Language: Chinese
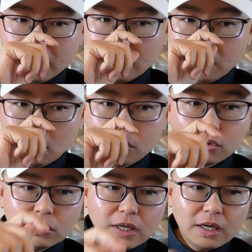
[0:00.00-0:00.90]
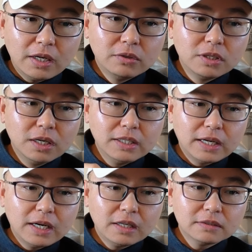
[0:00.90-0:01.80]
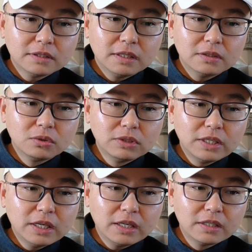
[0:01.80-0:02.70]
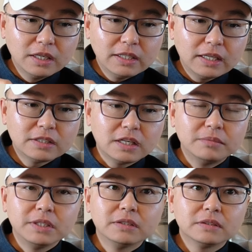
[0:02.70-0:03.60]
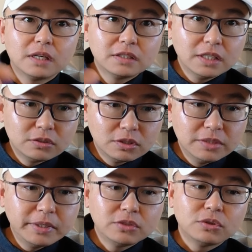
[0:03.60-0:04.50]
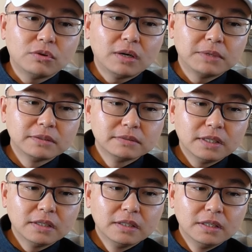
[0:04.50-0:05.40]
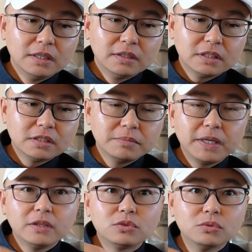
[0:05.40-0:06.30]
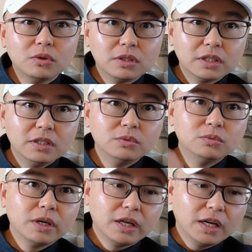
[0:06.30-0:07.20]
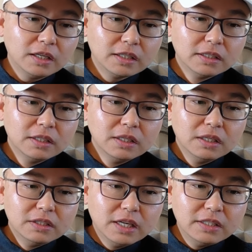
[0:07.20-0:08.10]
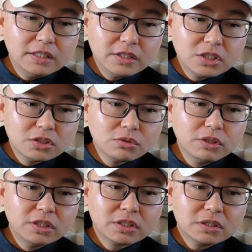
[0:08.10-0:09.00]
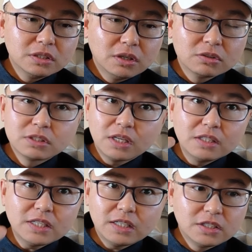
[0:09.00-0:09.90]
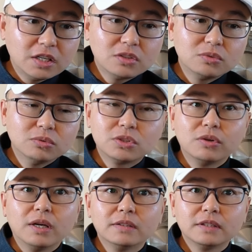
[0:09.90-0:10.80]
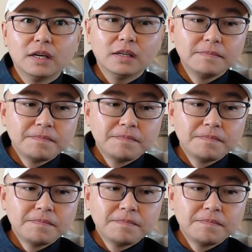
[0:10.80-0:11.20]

啊，我东南海域各雷达啊，东南沿海各雷达显示屏当年就是一片雪花嘛啊，这次被中国这个零五给干了。延安舰之所以是要三架歼十五支援，你看，